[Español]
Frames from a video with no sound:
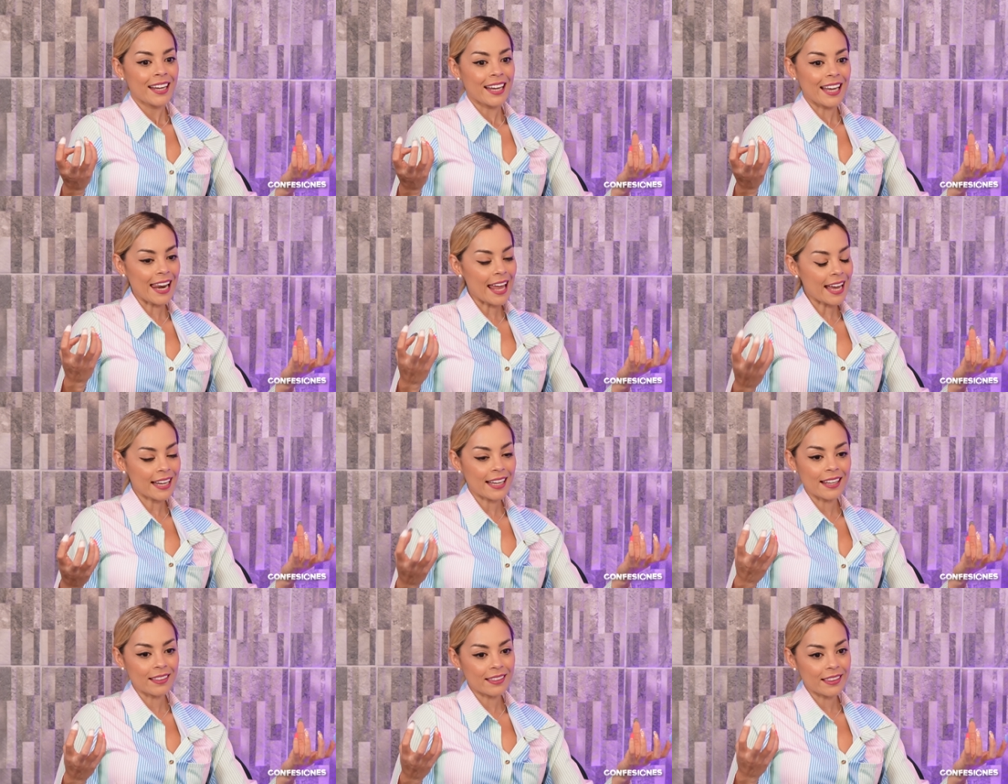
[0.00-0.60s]
que la
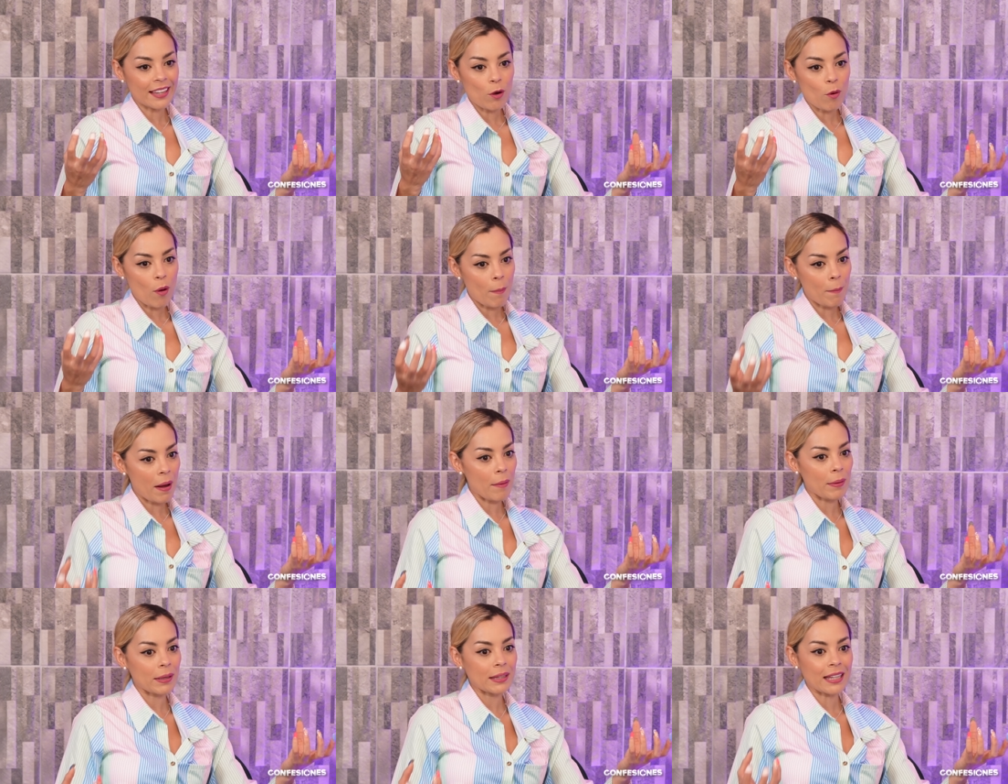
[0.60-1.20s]
gente lo
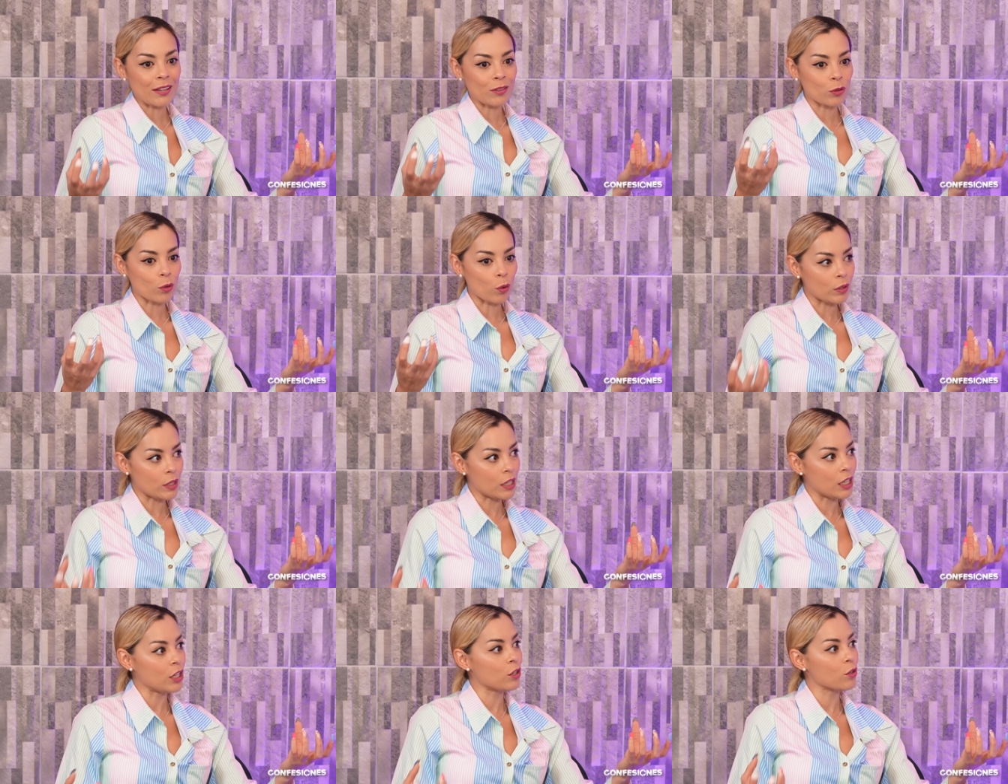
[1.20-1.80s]
amaba, tanto
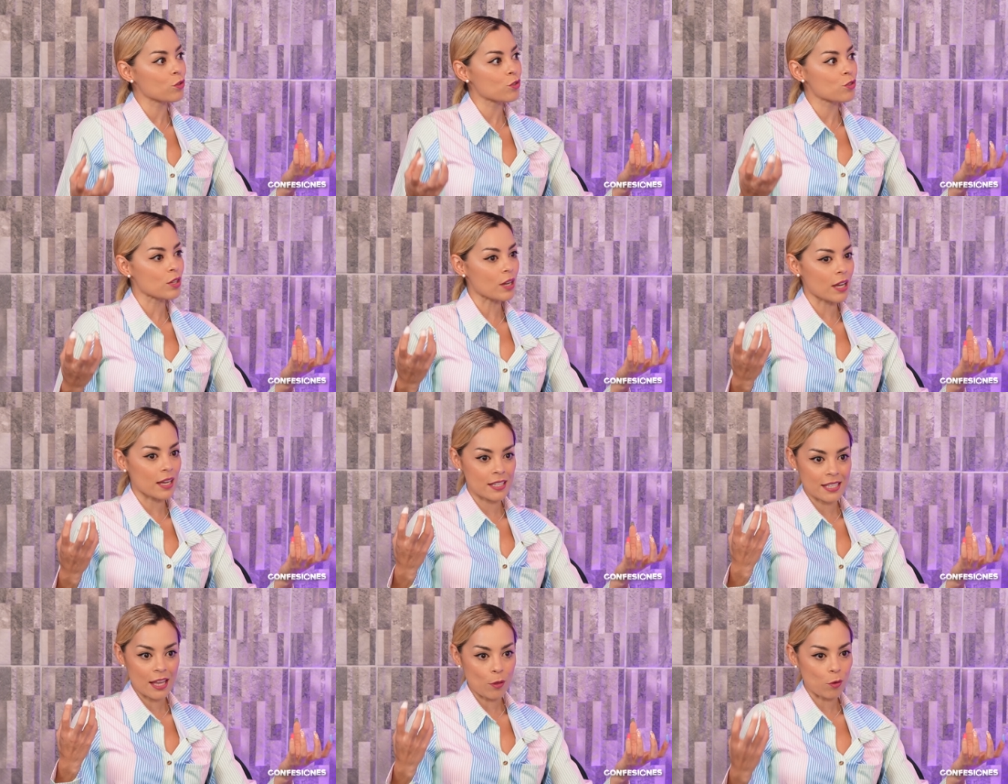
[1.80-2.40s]
niños,
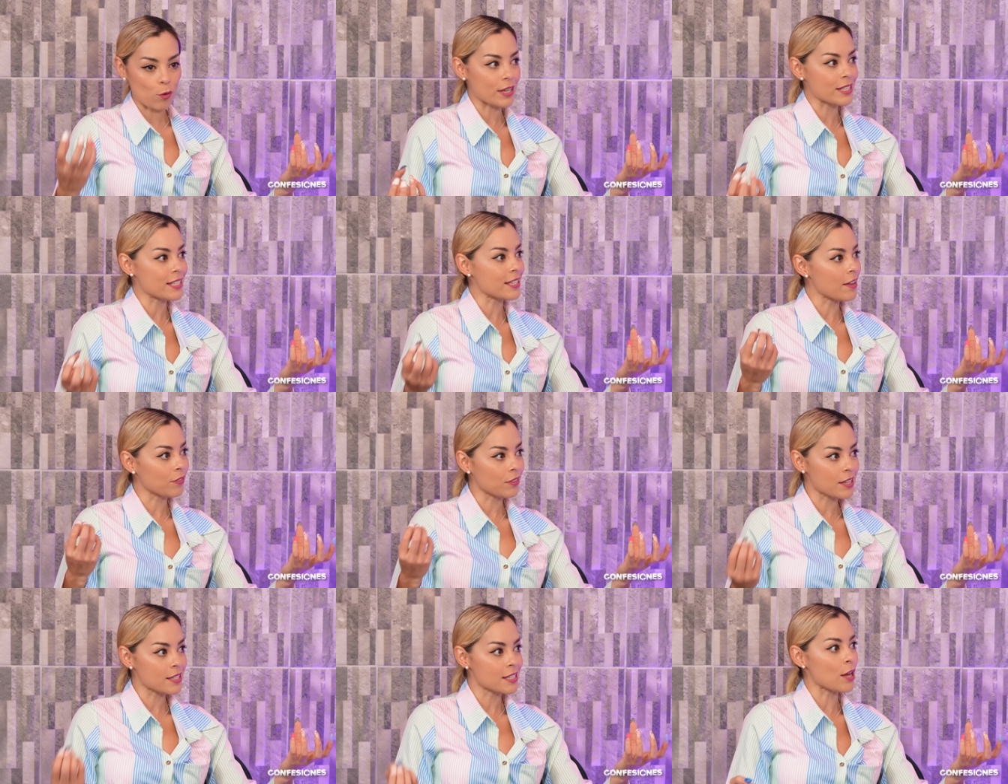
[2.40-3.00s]

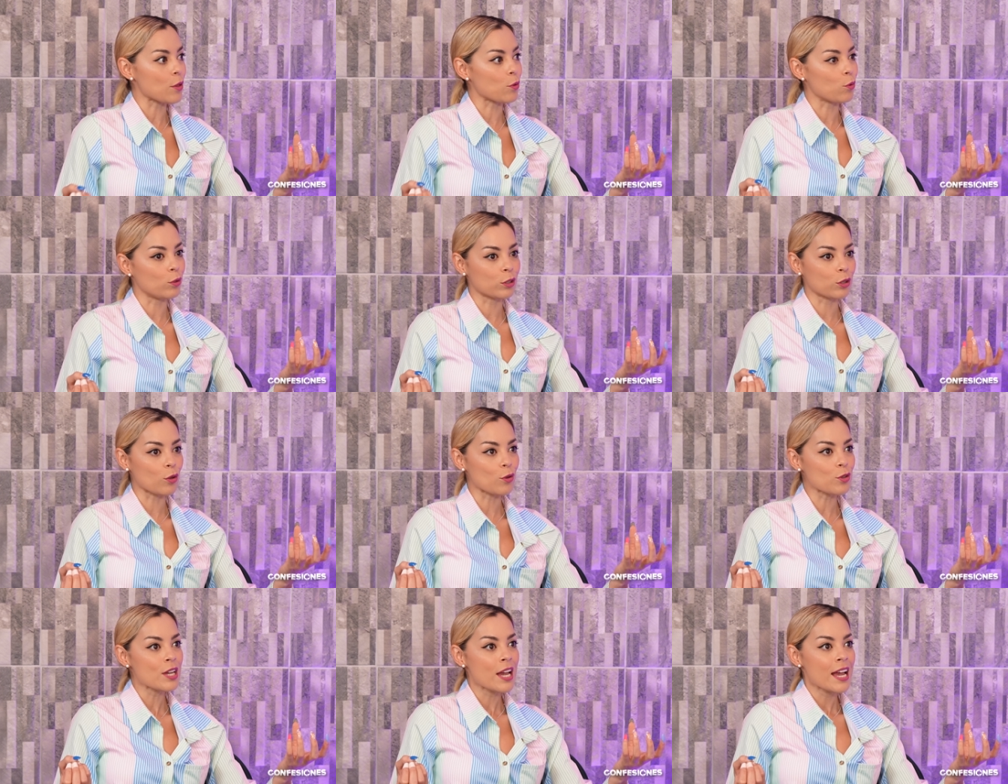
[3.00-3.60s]
adolescentes y
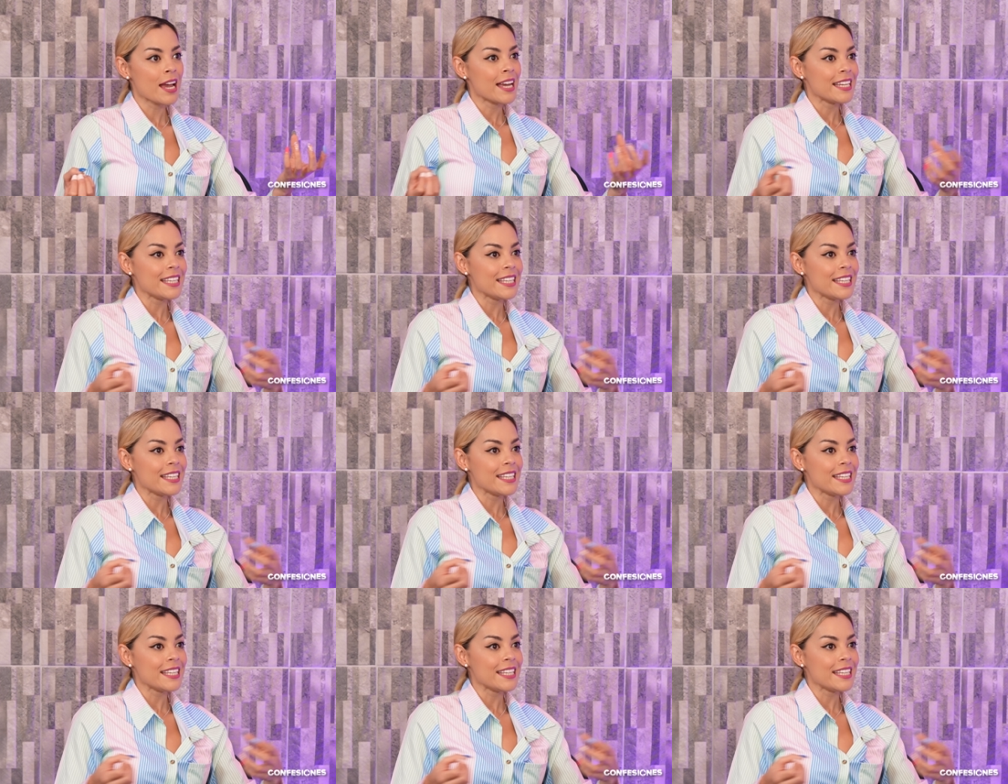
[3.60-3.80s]
adultos,